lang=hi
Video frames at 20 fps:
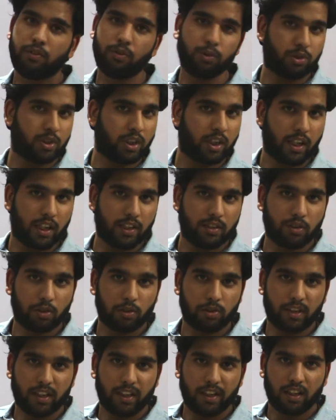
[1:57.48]
फ्यूचर टेंस
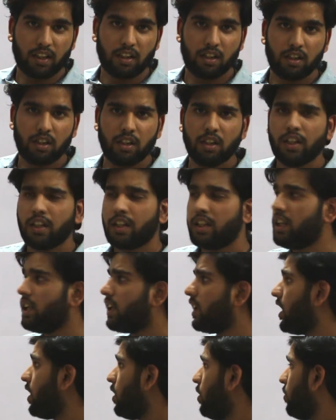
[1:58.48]
होता है एक ठीक
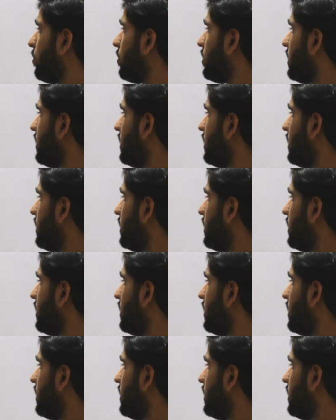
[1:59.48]
है और